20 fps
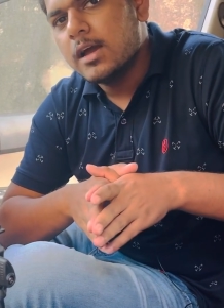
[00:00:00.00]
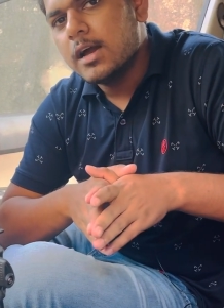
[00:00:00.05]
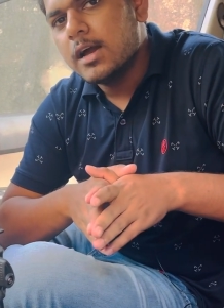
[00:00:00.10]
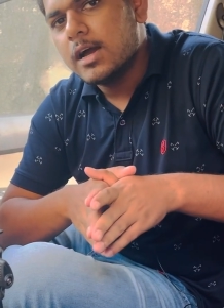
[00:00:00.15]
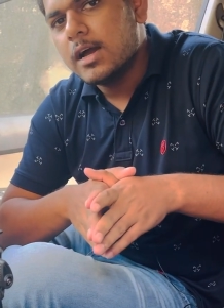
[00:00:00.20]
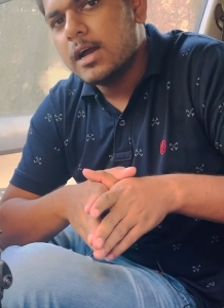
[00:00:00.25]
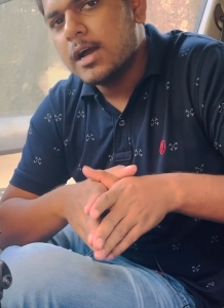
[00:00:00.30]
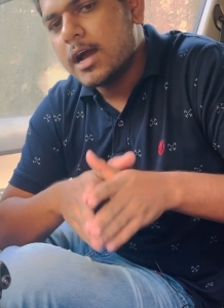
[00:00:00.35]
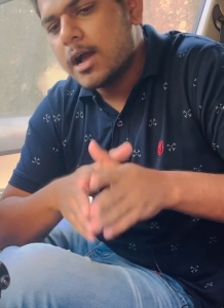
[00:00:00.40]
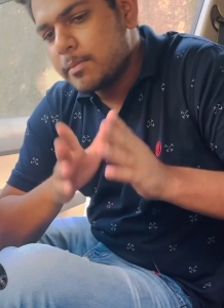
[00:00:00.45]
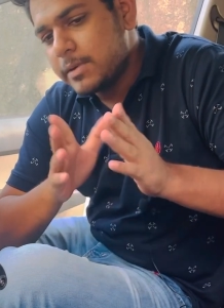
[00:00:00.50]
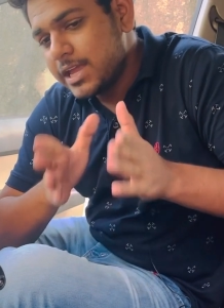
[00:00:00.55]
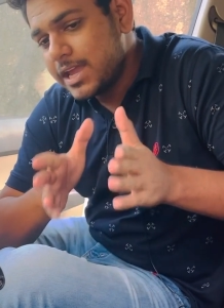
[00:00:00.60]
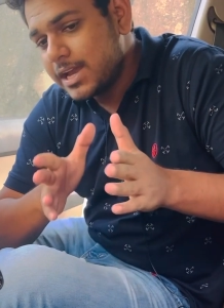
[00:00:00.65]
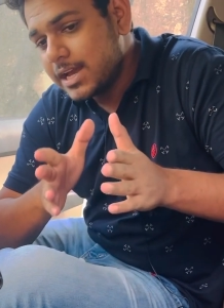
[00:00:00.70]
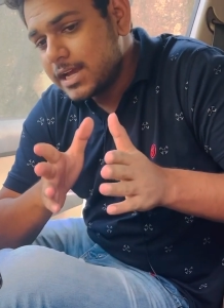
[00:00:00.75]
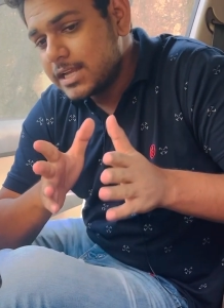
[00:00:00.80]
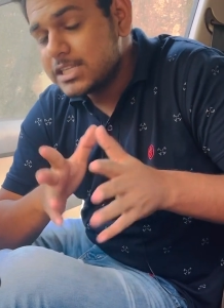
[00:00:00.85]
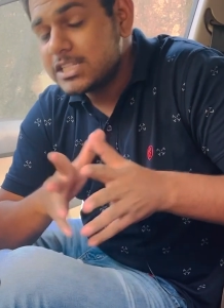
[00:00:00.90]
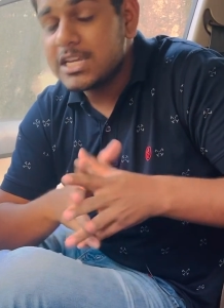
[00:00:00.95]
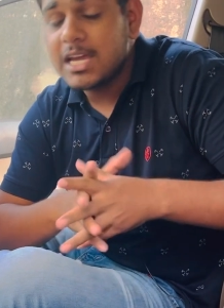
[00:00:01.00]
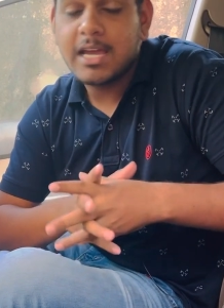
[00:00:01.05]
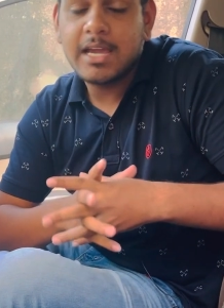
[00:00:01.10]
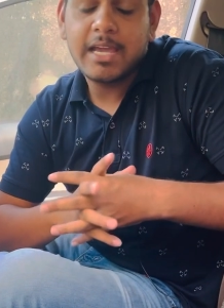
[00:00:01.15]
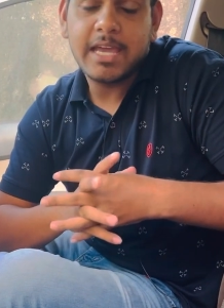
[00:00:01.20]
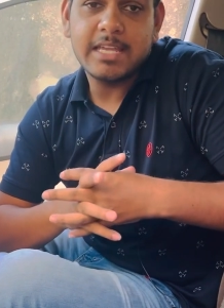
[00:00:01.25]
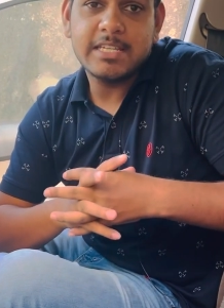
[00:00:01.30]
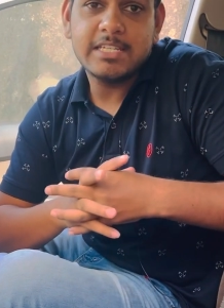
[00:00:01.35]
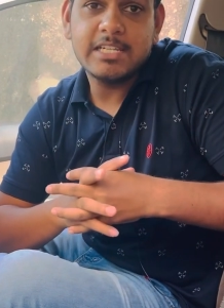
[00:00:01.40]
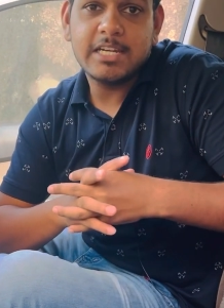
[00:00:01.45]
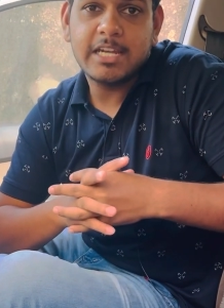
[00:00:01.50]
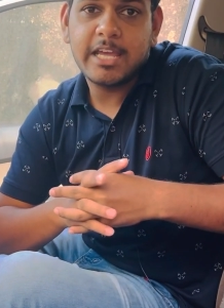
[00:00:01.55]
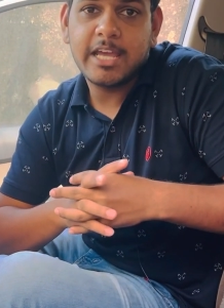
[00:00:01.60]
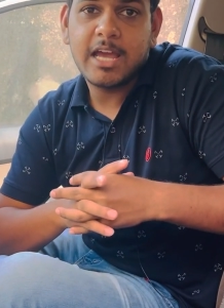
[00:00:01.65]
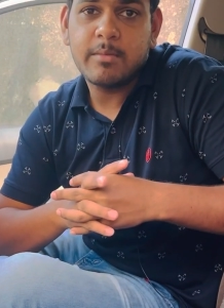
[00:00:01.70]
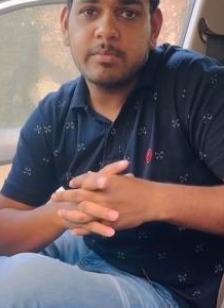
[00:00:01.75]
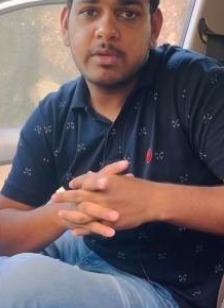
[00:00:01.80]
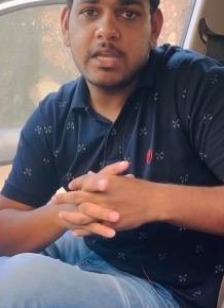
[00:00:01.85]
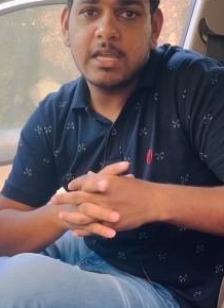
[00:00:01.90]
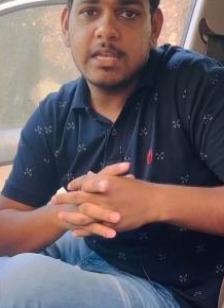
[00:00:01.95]
आप एक अच्छा गैजेट है
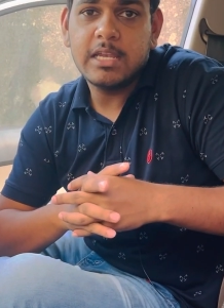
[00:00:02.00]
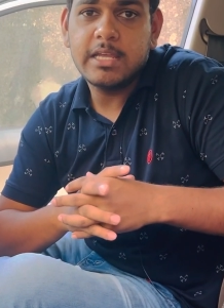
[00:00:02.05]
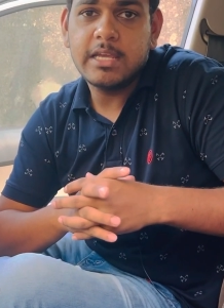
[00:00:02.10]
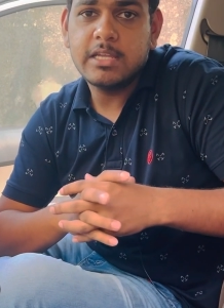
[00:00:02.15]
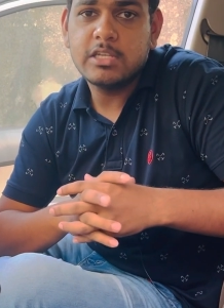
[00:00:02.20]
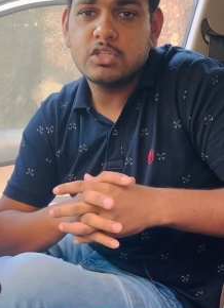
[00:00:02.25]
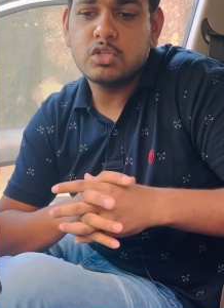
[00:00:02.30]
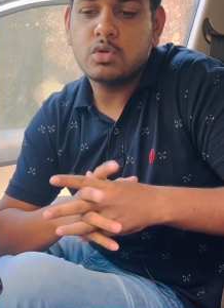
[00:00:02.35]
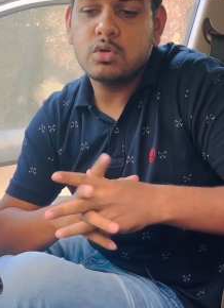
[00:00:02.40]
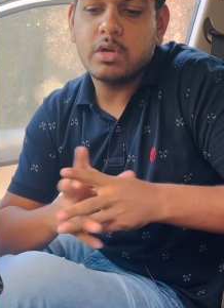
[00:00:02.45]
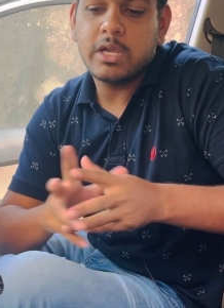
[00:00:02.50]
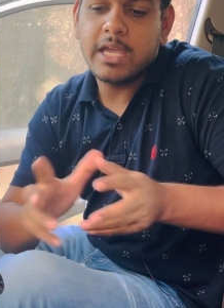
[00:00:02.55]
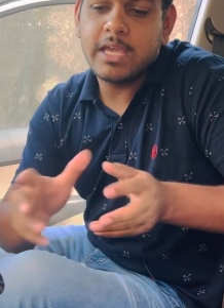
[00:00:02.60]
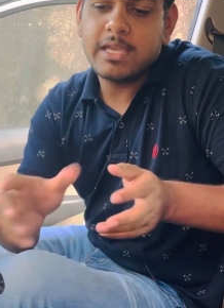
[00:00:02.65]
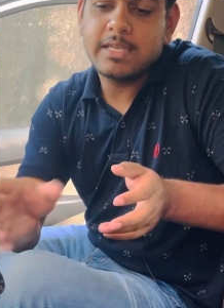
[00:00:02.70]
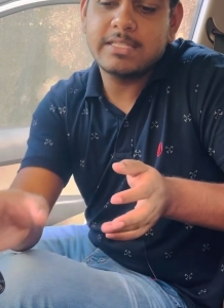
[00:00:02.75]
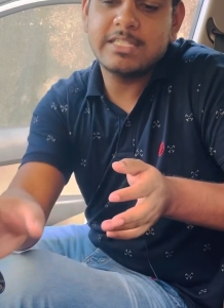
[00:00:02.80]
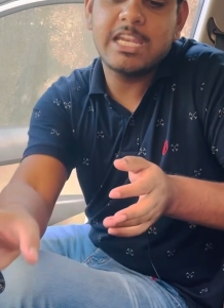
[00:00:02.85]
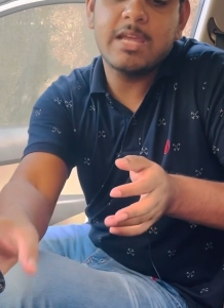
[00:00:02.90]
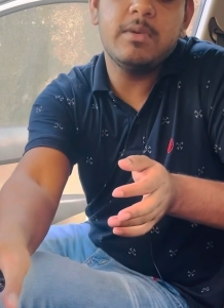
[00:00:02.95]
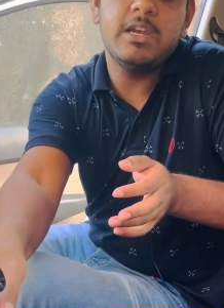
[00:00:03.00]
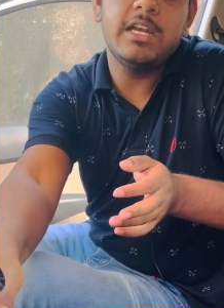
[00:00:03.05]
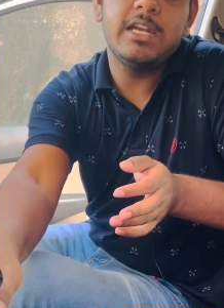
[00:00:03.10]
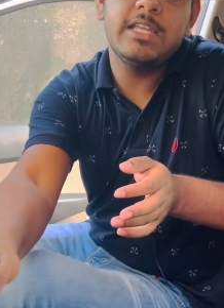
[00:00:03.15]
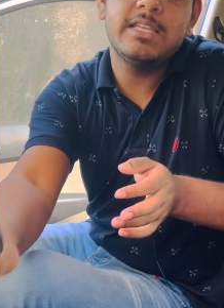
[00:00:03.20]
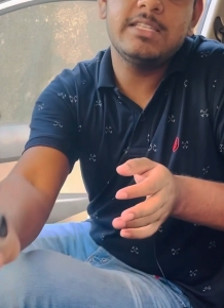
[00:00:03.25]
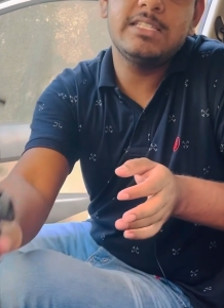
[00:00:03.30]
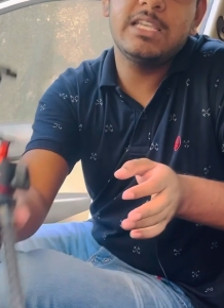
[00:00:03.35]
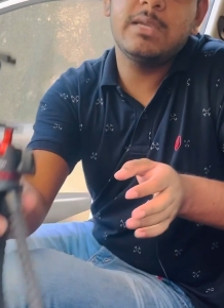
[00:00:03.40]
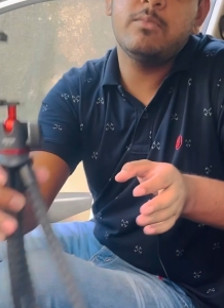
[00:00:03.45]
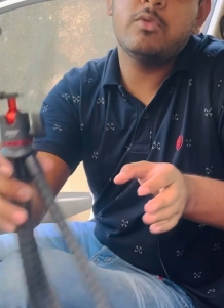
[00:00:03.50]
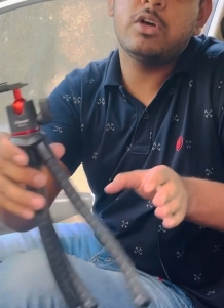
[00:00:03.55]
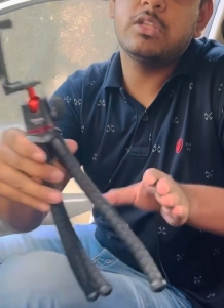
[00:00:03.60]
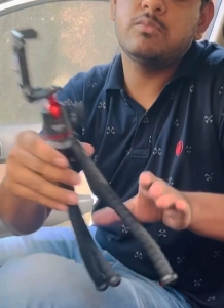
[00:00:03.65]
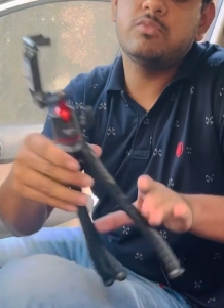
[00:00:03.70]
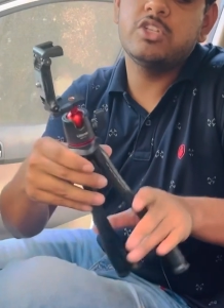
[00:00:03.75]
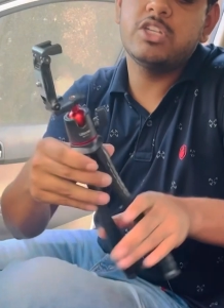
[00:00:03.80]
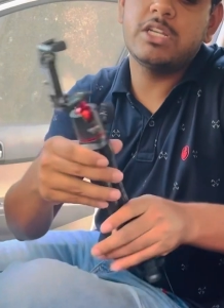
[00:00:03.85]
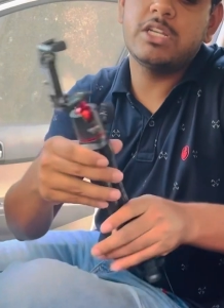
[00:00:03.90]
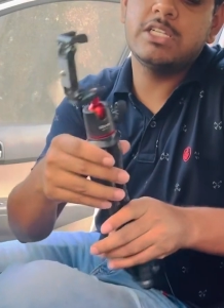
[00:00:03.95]
आपके लिए जो एक स्टेबिलिटी इसकी बहुत
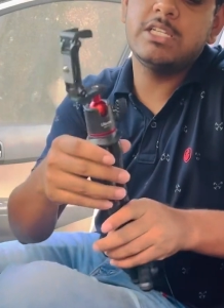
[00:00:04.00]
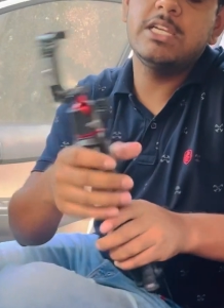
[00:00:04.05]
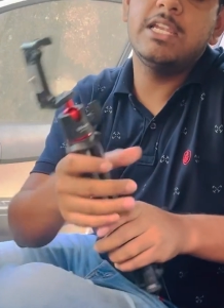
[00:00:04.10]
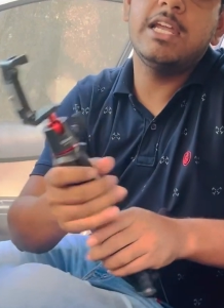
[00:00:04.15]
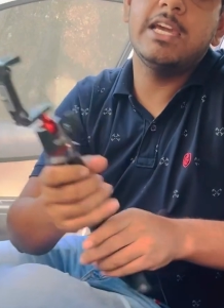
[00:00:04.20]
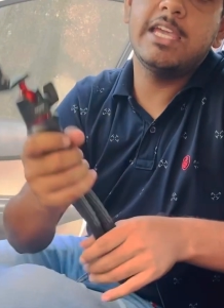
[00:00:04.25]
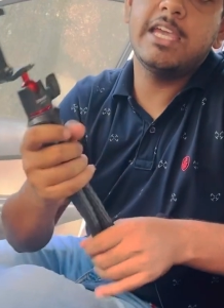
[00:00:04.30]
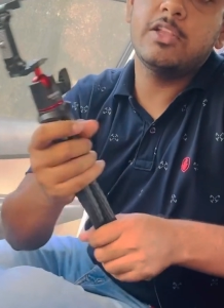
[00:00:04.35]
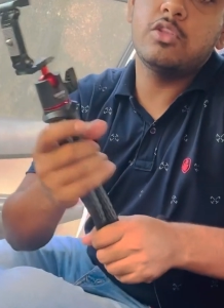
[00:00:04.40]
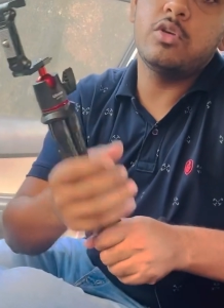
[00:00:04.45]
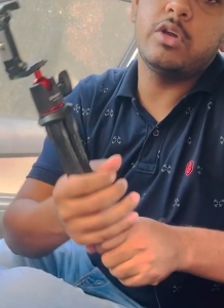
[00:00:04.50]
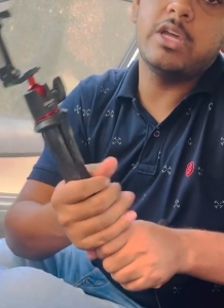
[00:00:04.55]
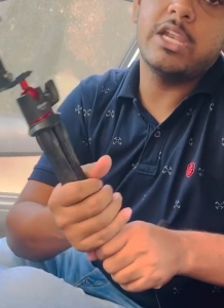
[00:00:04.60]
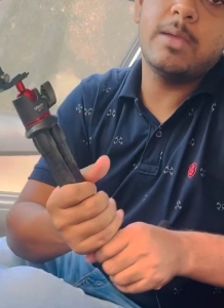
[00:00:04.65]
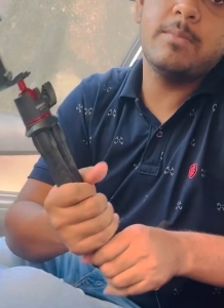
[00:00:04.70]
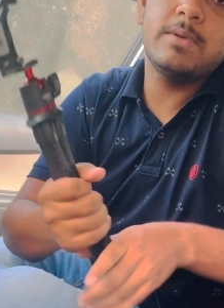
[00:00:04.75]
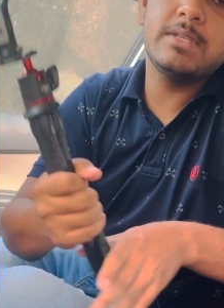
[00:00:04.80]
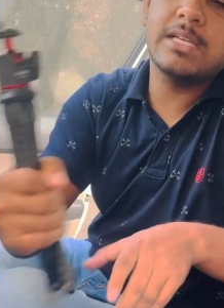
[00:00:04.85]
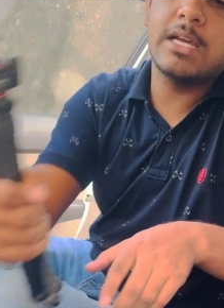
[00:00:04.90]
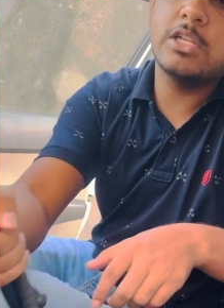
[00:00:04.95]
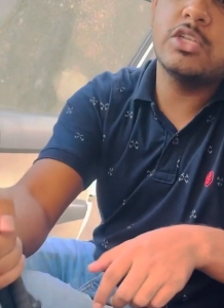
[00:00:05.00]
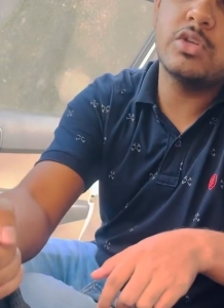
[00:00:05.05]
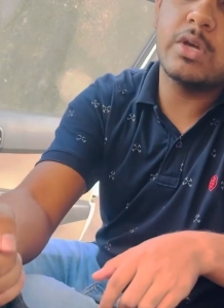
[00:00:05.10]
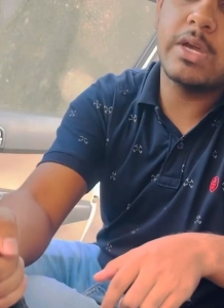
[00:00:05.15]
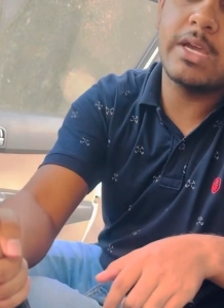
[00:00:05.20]
मुझे अच्छी लगी एक तो ग्रिप इसका जो है